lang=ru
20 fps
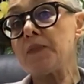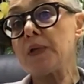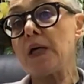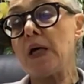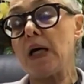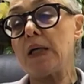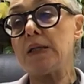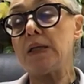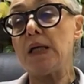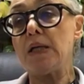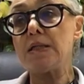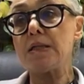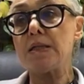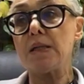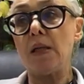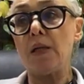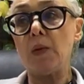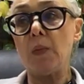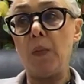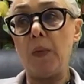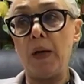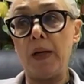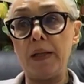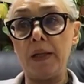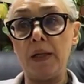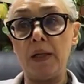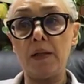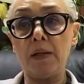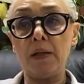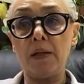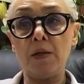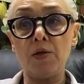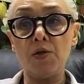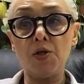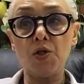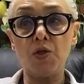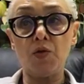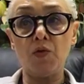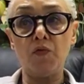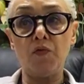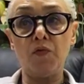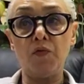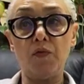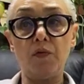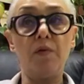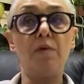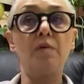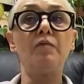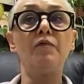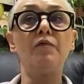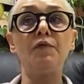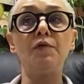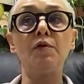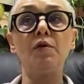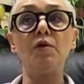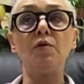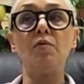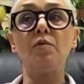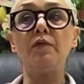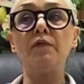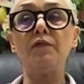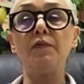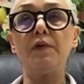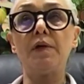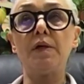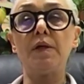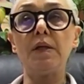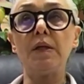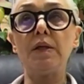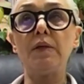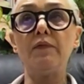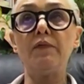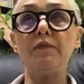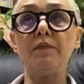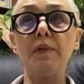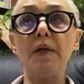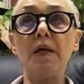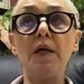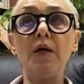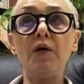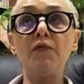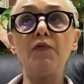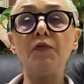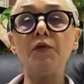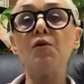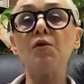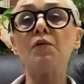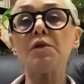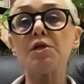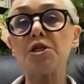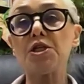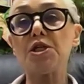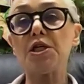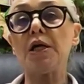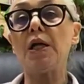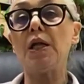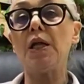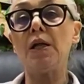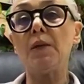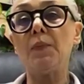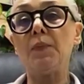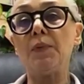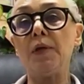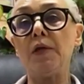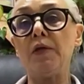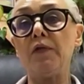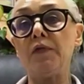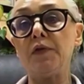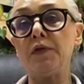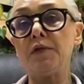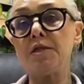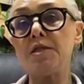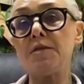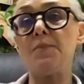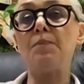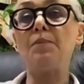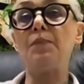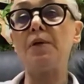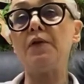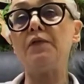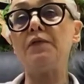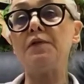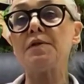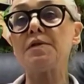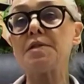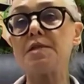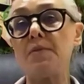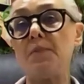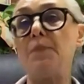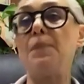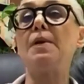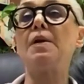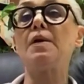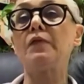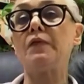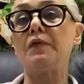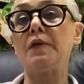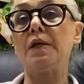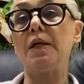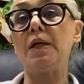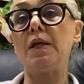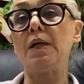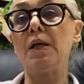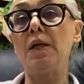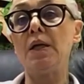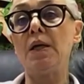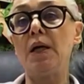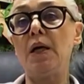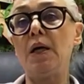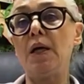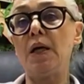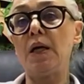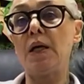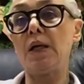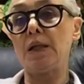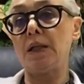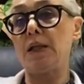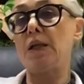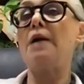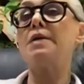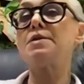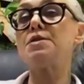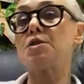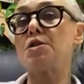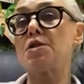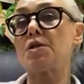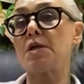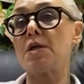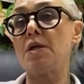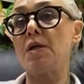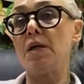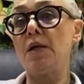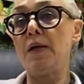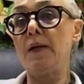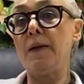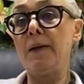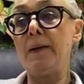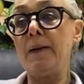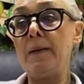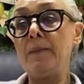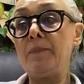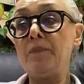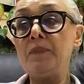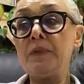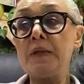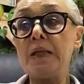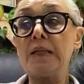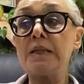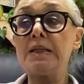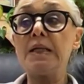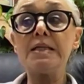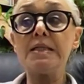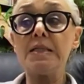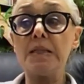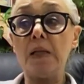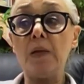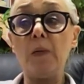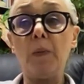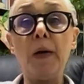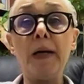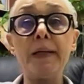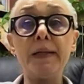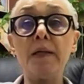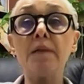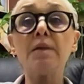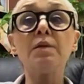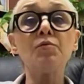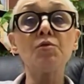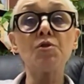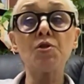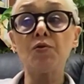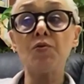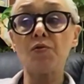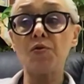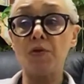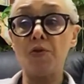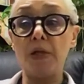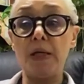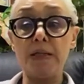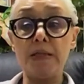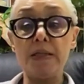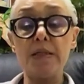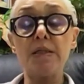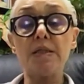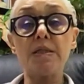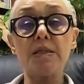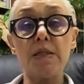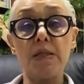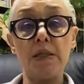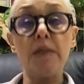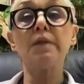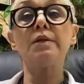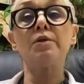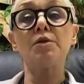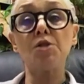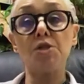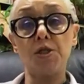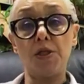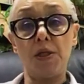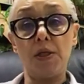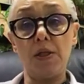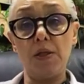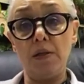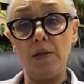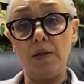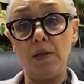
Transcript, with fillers: когда стало понятно, что в, э, в, Нью, в, в Нью-Рошелл появился первый кластер, тогда стало понятно, что уже надеяться не на что,